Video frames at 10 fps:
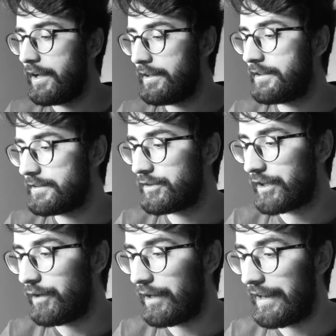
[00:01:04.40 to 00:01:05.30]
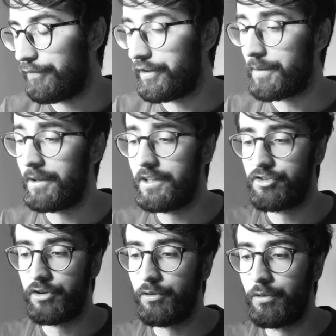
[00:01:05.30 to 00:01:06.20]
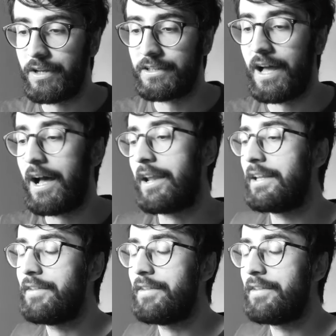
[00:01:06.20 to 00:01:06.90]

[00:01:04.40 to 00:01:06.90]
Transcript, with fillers: il tizio che lo, la ferma e gli dice non guardare,